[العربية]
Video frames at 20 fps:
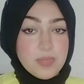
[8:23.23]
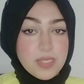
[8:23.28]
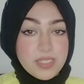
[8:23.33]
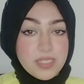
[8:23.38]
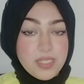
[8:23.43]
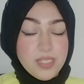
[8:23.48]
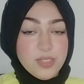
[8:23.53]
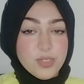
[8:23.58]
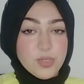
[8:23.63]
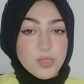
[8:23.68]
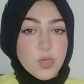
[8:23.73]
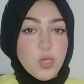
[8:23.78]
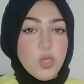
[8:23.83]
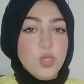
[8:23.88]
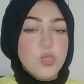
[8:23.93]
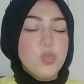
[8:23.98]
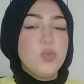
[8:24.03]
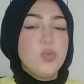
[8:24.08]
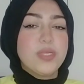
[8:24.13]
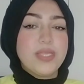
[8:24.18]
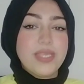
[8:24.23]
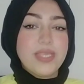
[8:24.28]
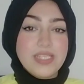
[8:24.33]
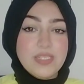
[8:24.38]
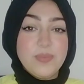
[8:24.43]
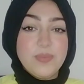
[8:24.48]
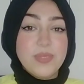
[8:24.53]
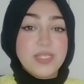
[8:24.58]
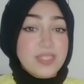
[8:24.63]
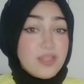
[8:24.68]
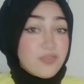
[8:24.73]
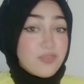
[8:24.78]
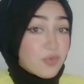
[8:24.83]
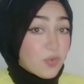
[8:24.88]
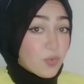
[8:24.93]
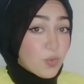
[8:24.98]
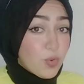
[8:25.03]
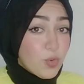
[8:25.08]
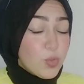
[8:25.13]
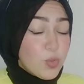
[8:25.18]
جديد يروح له يثبت
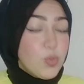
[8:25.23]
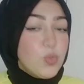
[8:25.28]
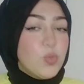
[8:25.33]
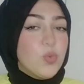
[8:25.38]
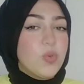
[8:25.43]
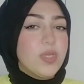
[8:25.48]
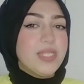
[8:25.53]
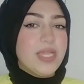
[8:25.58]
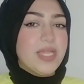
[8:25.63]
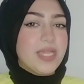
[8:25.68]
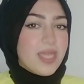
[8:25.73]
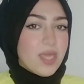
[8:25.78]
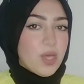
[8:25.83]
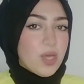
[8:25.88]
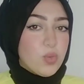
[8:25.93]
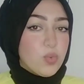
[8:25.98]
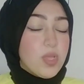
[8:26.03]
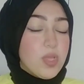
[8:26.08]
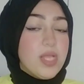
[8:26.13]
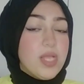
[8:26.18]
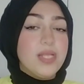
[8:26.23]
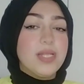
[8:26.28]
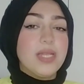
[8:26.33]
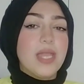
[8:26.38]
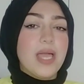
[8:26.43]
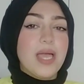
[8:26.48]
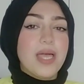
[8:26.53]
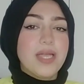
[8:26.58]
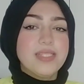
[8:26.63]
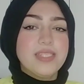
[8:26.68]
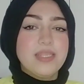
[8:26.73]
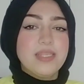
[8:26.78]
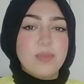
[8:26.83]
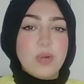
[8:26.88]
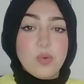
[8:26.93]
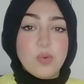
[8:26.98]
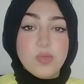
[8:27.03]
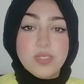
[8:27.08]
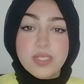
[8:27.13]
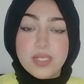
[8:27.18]
تفوقه ونجاحه لحد ما
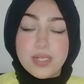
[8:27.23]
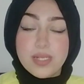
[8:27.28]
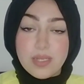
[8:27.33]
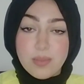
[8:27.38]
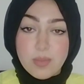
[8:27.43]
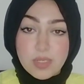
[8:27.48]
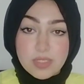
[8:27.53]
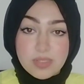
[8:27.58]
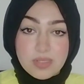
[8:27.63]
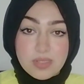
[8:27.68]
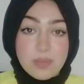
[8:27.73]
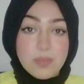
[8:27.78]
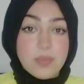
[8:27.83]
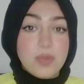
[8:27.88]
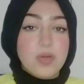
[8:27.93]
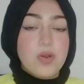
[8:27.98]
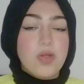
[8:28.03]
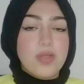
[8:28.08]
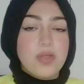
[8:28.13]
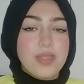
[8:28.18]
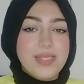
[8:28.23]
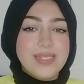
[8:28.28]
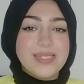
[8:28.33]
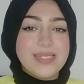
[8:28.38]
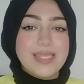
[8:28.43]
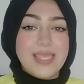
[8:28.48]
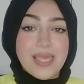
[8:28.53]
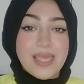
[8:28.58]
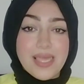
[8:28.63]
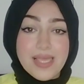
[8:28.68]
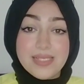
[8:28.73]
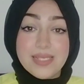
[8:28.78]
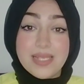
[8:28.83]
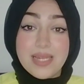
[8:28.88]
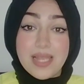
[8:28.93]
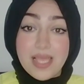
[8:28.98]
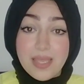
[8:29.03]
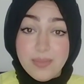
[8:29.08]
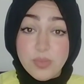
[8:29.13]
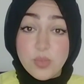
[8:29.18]
وصل لمنصب رئيس جهاز
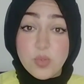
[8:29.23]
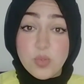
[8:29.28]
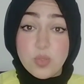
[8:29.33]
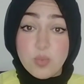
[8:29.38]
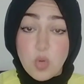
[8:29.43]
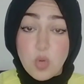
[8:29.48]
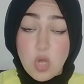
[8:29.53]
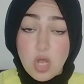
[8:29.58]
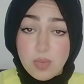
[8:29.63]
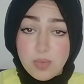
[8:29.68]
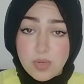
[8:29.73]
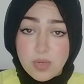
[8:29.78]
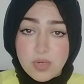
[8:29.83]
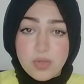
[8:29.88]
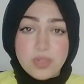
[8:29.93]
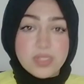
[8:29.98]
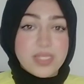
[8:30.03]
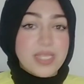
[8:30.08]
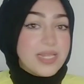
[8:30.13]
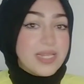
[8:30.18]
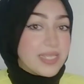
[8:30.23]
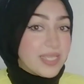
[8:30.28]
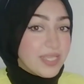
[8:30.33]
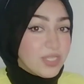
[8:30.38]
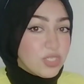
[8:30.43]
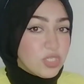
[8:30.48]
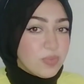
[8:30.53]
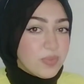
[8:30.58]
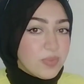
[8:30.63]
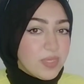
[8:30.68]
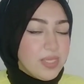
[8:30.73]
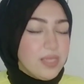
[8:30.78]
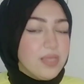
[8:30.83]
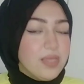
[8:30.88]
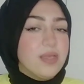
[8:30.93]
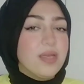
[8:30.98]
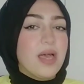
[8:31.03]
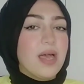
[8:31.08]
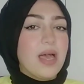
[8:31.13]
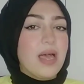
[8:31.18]
الأمن والمخابرات الكي جي بي
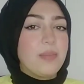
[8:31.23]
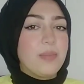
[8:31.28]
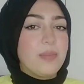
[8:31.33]
عام